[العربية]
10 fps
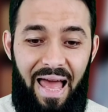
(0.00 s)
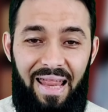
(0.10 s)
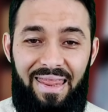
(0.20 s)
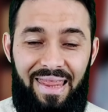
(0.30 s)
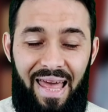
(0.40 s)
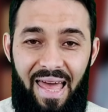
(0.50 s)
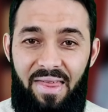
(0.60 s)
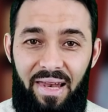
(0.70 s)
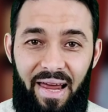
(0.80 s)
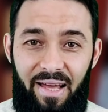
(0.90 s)
أن
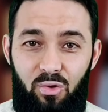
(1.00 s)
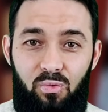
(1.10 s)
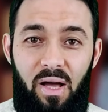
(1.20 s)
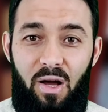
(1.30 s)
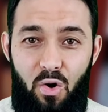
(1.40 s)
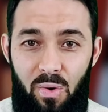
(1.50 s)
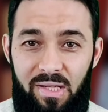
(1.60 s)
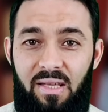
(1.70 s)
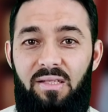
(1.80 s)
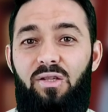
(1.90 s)
هذا العدو هو
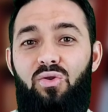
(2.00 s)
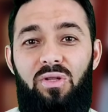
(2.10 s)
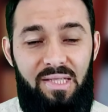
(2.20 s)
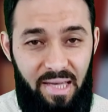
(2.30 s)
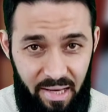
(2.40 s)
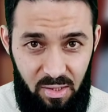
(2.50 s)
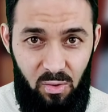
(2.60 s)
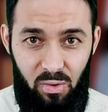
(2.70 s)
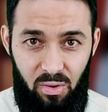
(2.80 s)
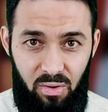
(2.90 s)
صديق
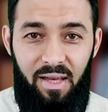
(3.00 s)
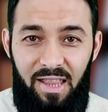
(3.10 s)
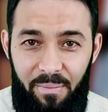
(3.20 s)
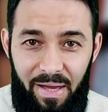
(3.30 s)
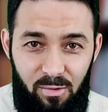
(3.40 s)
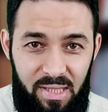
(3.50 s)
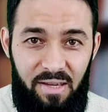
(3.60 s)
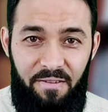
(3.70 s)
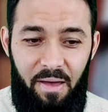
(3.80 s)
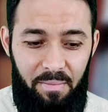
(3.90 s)
سينصره عندما نسيء
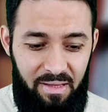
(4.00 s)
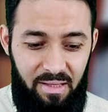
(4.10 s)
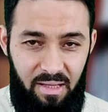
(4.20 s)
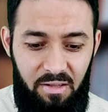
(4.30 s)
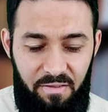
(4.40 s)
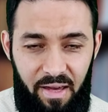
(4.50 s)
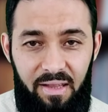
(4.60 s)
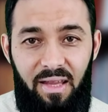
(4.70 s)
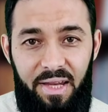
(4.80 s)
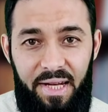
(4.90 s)
فهم الدين
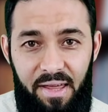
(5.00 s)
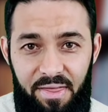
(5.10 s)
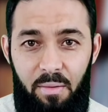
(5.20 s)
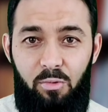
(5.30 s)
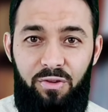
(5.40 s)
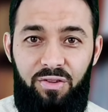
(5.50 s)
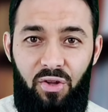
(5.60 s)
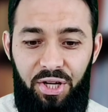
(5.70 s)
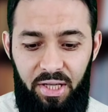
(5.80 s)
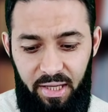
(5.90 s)
فإننا نذهب في
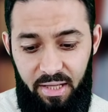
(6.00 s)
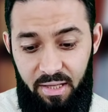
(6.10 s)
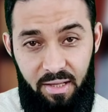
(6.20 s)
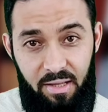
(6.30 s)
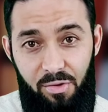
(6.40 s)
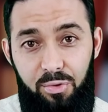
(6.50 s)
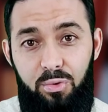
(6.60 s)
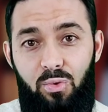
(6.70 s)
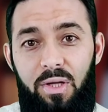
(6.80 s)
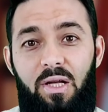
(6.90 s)
طريق
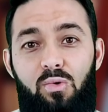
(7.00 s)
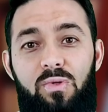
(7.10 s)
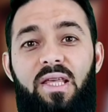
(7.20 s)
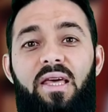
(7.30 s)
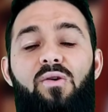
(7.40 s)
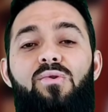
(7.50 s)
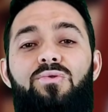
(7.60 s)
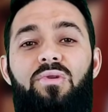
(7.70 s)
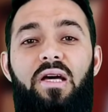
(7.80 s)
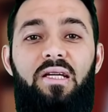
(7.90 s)
نظن أنه
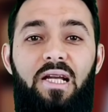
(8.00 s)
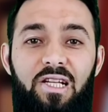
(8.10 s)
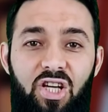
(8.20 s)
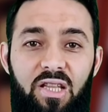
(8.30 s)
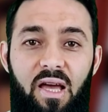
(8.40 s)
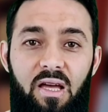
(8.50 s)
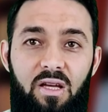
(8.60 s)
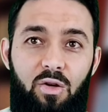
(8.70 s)
سيأخذنا إلى الجنة